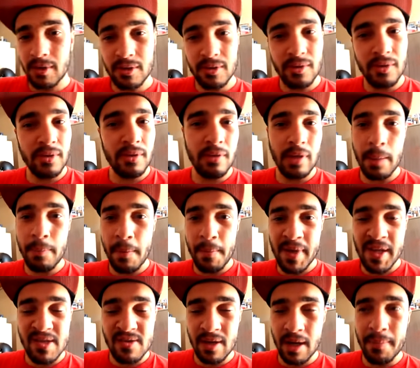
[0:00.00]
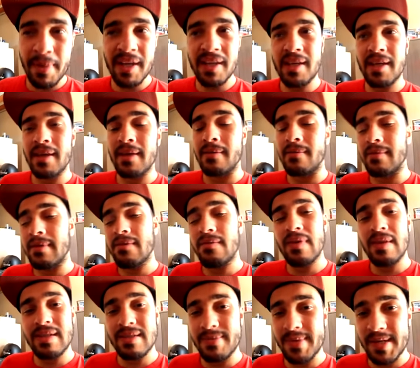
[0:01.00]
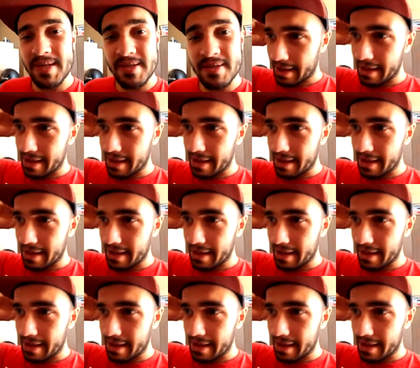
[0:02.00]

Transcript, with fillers: Lotou, não dá pra me adicionar mais ninguém, infelizmente.